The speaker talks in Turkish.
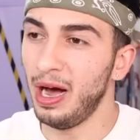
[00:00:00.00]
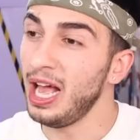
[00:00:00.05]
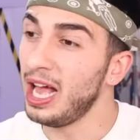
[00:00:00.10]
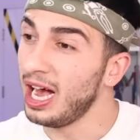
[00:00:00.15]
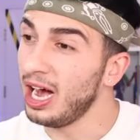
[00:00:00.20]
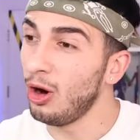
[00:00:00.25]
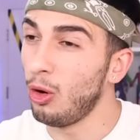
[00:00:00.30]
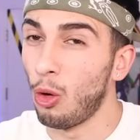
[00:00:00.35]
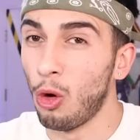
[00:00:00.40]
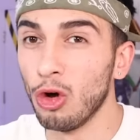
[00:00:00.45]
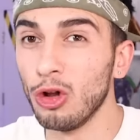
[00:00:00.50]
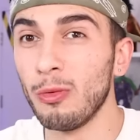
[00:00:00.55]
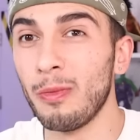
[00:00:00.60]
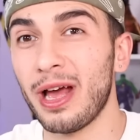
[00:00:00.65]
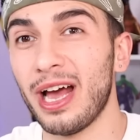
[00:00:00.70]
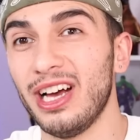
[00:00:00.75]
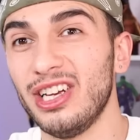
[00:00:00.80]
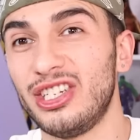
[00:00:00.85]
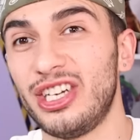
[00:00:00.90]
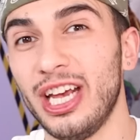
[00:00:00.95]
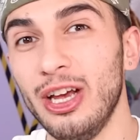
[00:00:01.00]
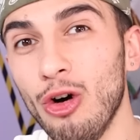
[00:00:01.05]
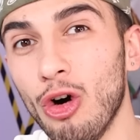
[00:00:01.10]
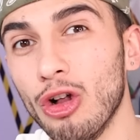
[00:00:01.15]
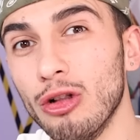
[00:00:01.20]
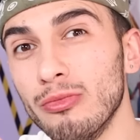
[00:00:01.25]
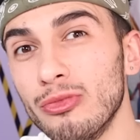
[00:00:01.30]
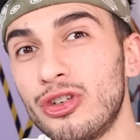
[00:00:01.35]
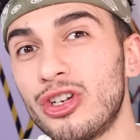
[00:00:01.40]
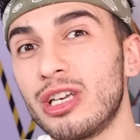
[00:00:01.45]
bayağı olmayan şeyi
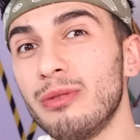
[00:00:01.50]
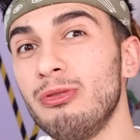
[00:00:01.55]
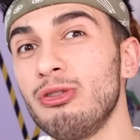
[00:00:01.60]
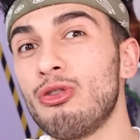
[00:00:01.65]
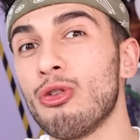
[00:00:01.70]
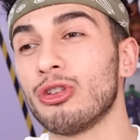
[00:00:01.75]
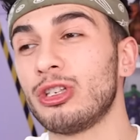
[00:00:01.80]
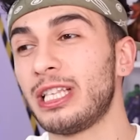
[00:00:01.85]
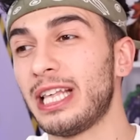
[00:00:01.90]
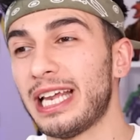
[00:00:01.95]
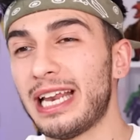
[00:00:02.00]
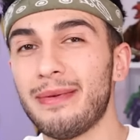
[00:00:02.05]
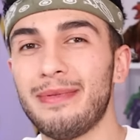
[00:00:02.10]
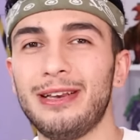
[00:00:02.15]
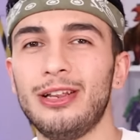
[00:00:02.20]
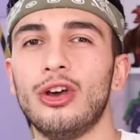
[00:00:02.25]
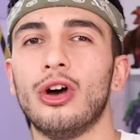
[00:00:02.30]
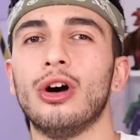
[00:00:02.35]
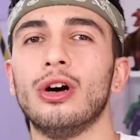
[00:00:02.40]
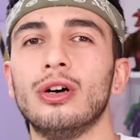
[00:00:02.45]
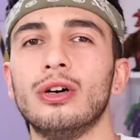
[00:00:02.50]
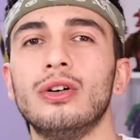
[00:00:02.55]
olmuş gibi gösterebiliyor.